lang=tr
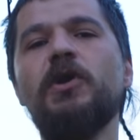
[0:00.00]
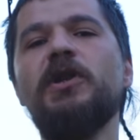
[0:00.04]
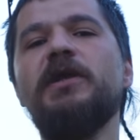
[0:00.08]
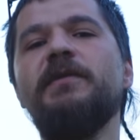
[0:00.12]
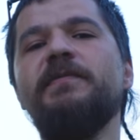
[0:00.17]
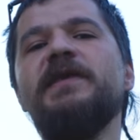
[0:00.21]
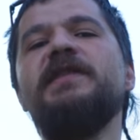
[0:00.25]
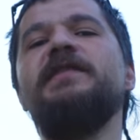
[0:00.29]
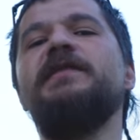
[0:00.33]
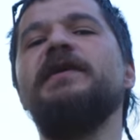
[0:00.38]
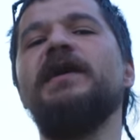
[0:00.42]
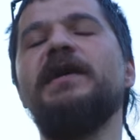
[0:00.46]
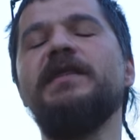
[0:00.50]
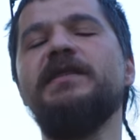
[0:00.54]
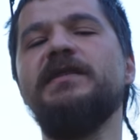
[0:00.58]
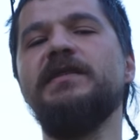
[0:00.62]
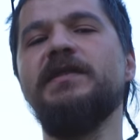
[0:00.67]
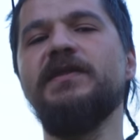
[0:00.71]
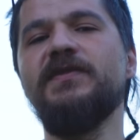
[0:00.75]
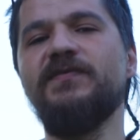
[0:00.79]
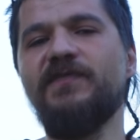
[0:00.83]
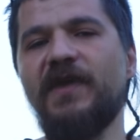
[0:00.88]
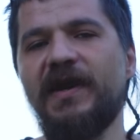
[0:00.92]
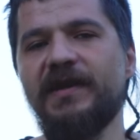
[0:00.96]
böyle bir
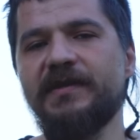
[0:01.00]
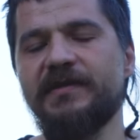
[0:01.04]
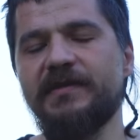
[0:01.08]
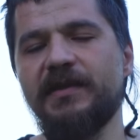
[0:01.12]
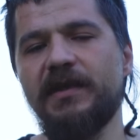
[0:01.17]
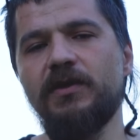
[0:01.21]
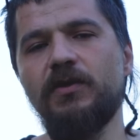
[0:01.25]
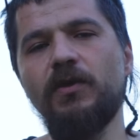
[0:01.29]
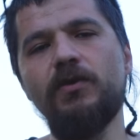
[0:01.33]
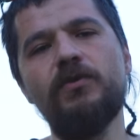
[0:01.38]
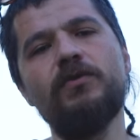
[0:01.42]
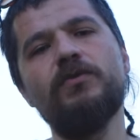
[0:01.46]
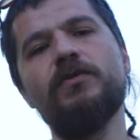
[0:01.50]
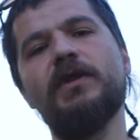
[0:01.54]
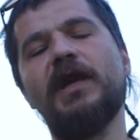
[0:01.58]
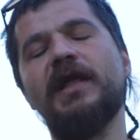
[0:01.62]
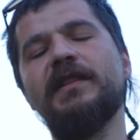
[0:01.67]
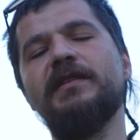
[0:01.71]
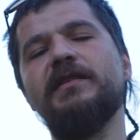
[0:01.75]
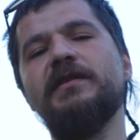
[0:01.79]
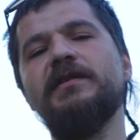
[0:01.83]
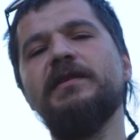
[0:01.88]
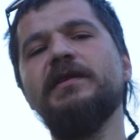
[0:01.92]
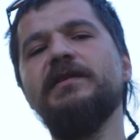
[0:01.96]
ihtiyacınız varsa gönül
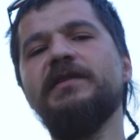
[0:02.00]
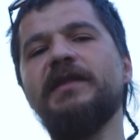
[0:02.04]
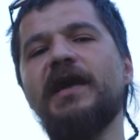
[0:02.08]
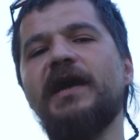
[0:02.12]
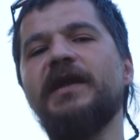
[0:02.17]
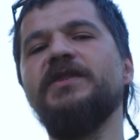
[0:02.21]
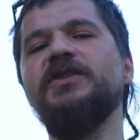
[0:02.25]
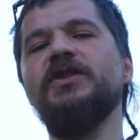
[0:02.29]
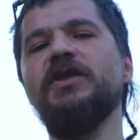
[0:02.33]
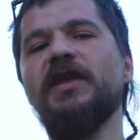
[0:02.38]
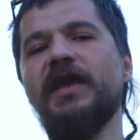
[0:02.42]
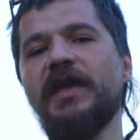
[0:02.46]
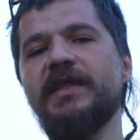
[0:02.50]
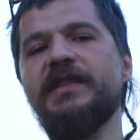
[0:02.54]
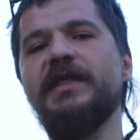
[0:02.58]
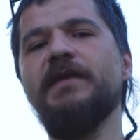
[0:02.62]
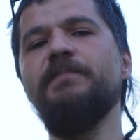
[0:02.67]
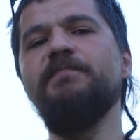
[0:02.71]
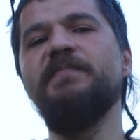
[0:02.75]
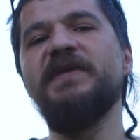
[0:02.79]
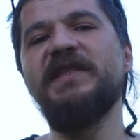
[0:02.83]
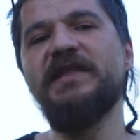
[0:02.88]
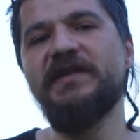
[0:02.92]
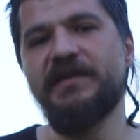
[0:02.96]
rahatlığıyla tercih
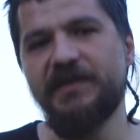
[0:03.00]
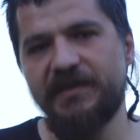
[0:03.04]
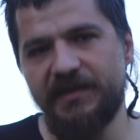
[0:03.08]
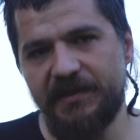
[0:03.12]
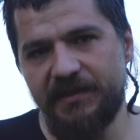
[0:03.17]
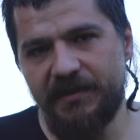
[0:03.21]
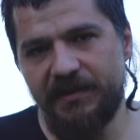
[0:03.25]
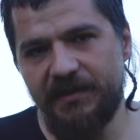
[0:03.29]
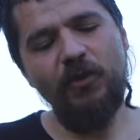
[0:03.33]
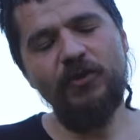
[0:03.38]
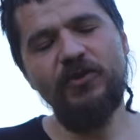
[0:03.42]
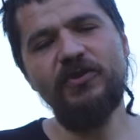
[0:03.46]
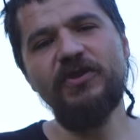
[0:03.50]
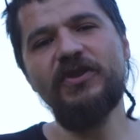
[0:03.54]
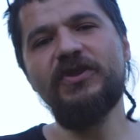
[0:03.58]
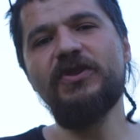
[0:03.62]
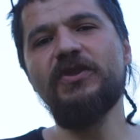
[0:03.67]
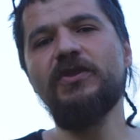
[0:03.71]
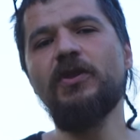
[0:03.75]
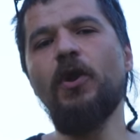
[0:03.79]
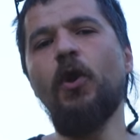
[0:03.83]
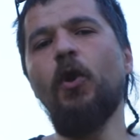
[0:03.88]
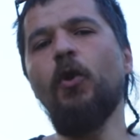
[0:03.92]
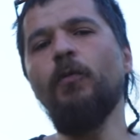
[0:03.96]
edebilirsiniz. Onun
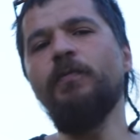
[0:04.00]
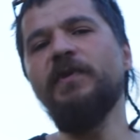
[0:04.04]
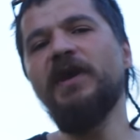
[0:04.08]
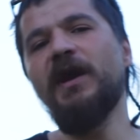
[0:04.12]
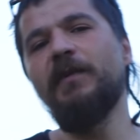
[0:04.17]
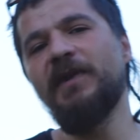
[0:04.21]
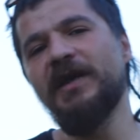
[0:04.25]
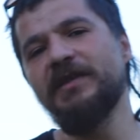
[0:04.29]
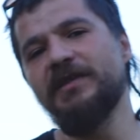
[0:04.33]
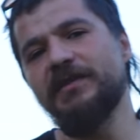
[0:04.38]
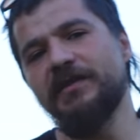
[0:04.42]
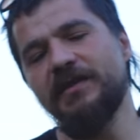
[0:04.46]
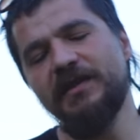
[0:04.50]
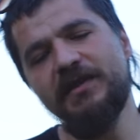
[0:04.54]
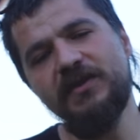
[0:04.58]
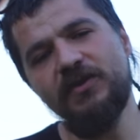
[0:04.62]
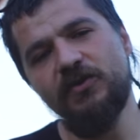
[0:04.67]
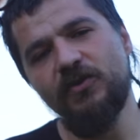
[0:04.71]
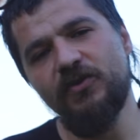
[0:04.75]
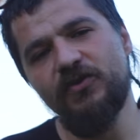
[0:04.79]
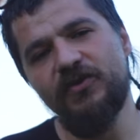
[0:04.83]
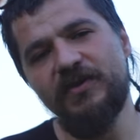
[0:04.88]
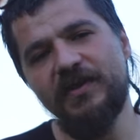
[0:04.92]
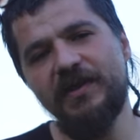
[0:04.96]
dışında hobi amaçlı
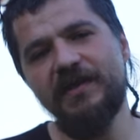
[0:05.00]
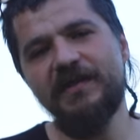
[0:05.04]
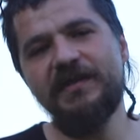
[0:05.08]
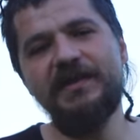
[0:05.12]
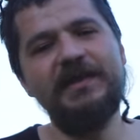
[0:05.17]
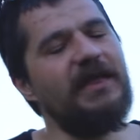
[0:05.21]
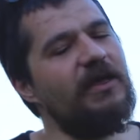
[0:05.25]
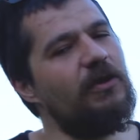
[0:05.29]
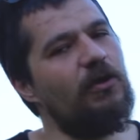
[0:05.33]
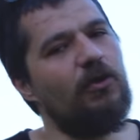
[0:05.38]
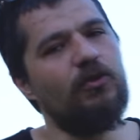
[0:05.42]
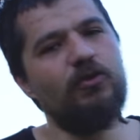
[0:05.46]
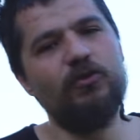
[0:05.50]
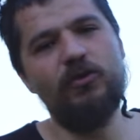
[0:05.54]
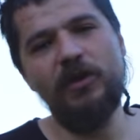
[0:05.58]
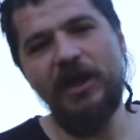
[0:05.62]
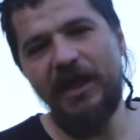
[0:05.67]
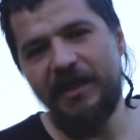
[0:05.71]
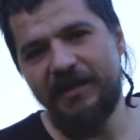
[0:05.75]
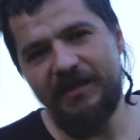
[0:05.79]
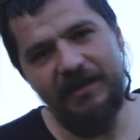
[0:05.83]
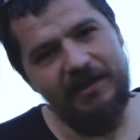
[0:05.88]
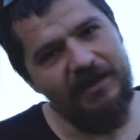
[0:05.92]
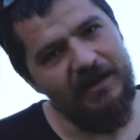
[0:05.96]
istiyorsanız yine gönül
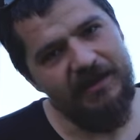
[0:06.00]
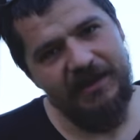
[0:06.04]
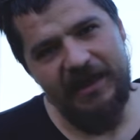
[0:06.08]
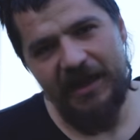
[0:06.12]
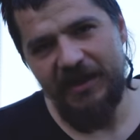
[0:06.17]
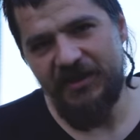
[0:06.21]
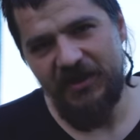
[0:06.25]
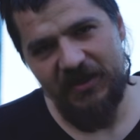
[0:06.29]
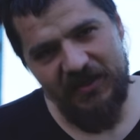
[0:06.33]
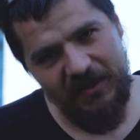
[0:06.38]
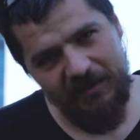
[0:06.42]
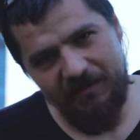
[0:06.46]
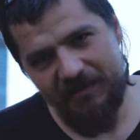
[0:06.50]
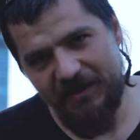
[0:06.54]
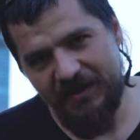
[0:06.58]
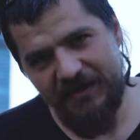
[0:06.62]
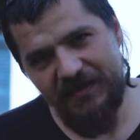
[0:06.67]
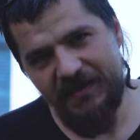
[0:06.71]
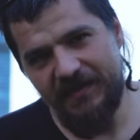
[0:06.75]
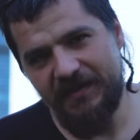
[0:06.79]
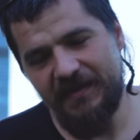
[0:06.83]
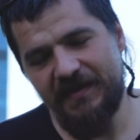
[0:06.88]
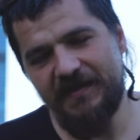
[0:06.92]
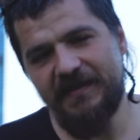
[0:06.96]
rahatlığıyla tercih
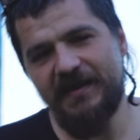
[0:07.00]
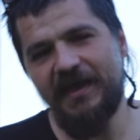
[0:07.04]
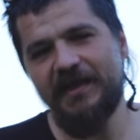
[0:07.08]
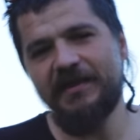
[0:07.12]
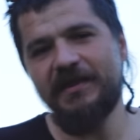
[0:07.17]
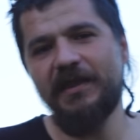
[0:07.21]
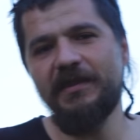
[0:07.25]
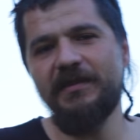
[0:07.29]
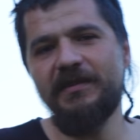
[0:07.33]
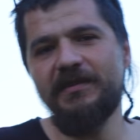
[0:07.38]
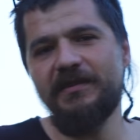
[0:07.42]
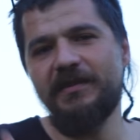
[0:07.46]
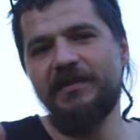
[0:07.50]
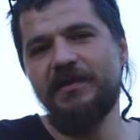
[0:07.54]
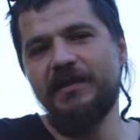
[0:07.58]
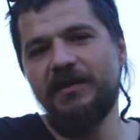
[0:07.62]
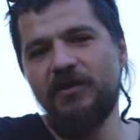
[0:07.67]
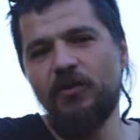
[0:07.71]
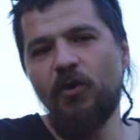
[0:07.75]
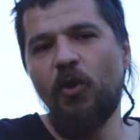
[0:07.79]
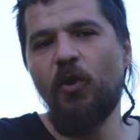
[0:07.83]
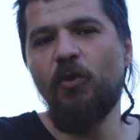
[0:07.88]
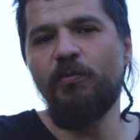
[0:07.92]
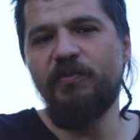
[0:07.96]
edebilirsiniz. Zaten
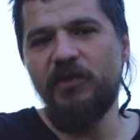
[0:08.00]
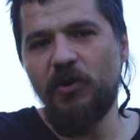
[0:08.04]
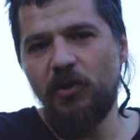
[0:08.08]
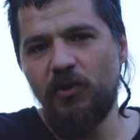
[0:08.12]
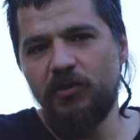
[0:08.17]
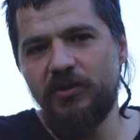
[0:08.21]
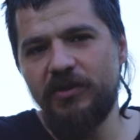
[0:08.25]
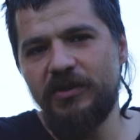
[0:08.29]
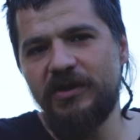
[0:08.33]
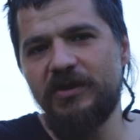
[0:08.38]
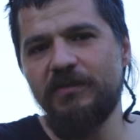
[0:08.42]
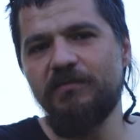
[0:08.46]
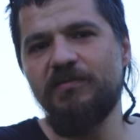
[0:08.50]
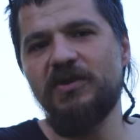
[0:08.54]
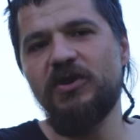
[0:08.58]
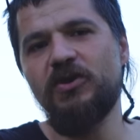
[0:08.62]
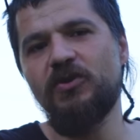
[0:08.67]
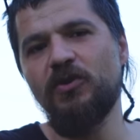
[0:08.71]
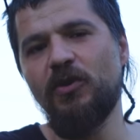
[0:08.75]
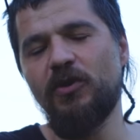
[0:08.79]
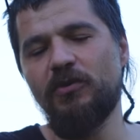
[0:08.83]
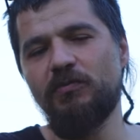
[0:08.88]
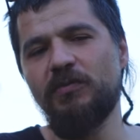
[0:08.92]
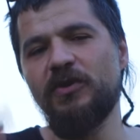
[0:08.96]
sizinki hobi olduğu için bir
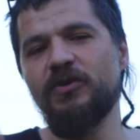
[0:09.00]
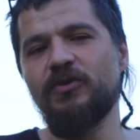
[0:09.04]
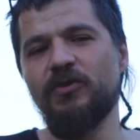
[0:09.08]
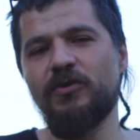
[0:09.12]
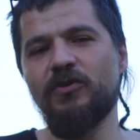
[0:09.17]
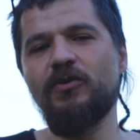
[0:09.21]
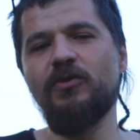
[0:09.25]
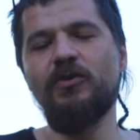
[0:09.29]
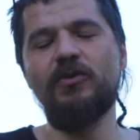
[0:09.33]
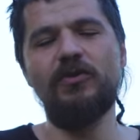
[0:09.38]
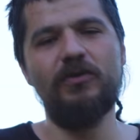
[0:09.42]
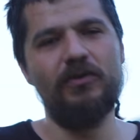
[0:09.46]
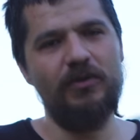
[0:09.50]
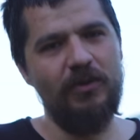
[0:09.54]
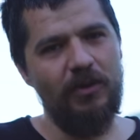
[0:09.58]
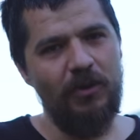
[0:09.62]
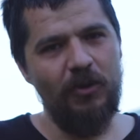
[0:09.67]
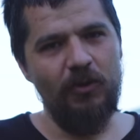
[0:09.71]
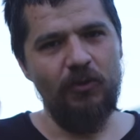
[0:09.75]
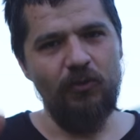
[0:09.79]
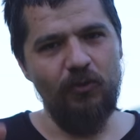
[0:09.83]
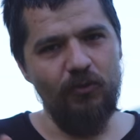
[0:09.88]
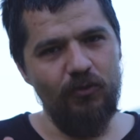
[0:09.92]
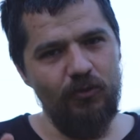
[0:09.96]
şey olmaz onu. O
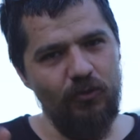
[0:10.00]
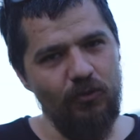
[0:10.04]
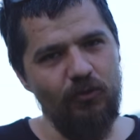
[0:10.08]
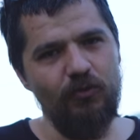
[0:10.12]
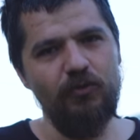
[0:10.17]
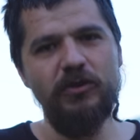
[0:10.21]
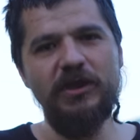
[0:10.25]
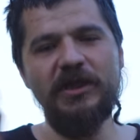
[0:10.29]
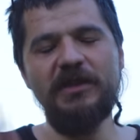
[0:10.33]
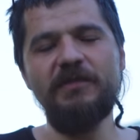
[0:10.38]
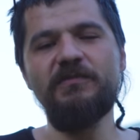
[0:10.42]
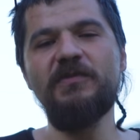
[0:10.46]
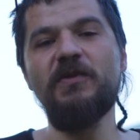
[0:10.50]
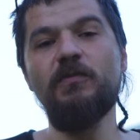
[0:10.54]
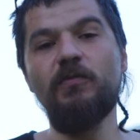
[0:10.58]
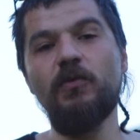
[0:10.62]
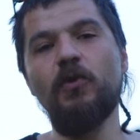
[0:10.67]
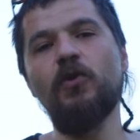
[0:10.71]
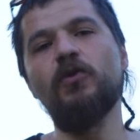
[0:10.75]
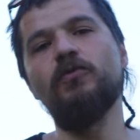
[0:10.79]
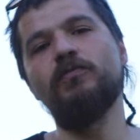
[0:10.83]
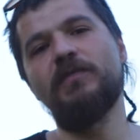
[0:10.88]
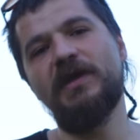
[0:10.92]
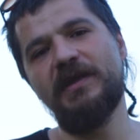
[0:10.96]
uzun kullanım gibi
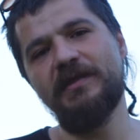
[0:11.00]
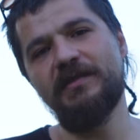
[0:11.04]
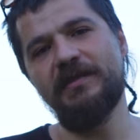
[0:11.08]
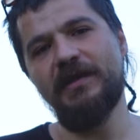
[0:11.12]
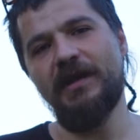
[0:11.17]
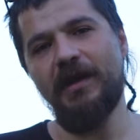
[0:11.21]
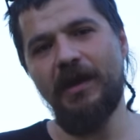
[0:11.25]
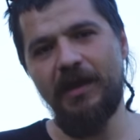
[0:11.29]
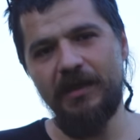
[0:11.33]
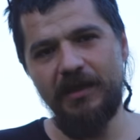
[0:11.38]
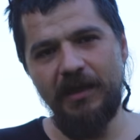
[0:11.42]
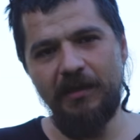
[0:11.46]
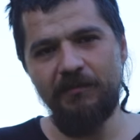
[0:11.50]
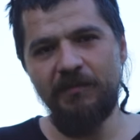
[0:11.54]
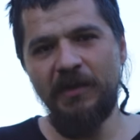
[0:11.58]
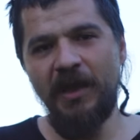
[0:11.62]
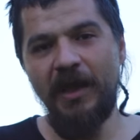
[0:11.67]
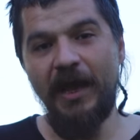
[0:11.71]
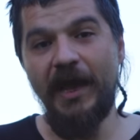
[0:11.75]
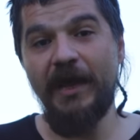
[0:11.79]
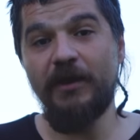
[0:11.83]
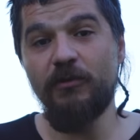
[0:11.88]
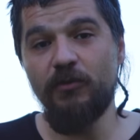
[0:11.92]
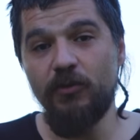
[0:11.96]
olmaz ya. Adam
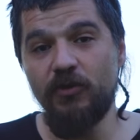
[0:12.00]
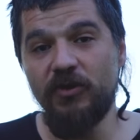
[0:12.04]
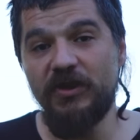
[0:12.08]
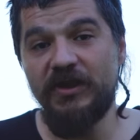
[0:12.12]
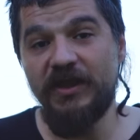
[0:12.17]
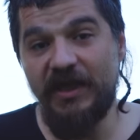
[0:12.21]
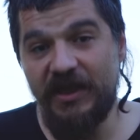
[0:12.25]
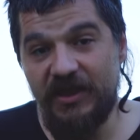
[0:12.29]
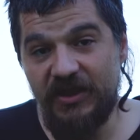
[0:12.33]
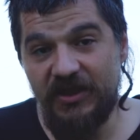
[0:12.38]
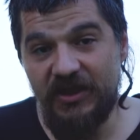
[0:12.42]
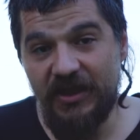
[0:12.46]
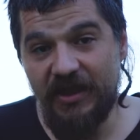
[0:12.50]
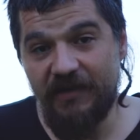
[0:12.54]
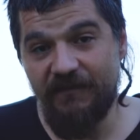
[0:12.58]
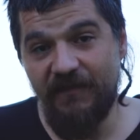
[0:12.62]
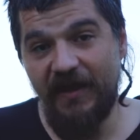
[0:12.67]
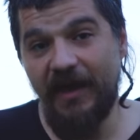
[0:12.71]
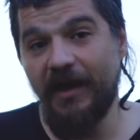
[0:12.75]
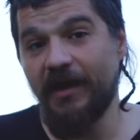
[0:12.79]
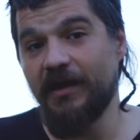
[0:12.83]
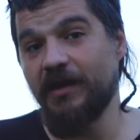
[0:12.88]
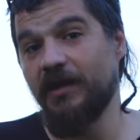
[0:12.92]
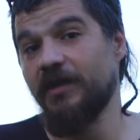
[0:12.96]
her gün işe gidecek
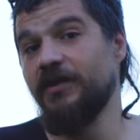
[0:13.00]
veya